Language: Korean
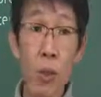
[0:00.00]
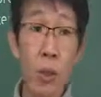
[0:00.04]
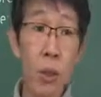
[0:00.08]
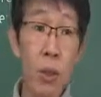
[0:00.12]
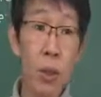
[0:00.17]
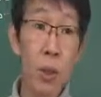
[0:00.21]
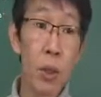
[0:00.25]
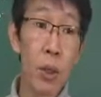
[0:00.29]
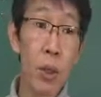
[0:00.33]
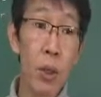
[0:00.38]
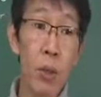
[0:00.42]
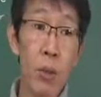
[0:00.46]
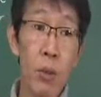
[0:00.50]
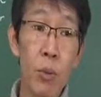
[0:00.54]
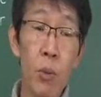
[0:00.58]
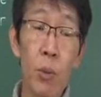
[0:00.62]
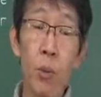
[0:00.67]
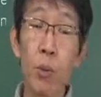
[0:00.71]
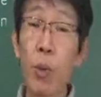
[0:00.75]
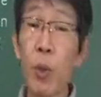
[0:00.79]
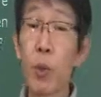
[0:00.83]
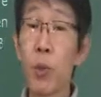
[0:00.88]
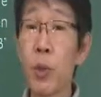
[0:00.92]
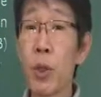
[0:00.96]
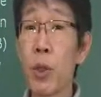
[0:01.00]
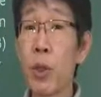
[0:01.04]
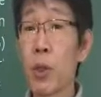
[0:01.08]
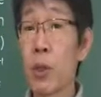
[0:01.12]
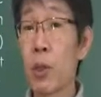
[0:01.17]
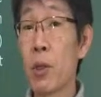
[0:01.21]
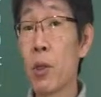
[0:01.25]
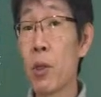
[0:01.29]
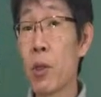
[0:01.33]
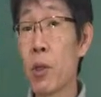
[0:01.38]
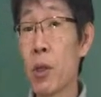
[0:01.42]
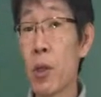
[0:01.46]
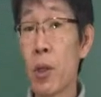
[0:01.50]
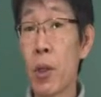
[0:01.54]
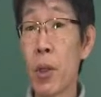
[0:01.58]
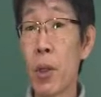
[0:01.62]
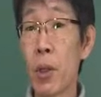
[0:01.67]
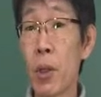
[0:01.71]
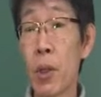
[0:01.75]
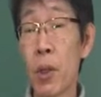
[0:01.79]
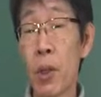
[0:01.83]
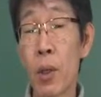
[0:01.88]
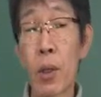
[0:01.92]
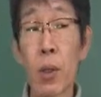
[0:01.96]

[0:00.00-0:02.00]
근데 그거는 문법 문제 전체에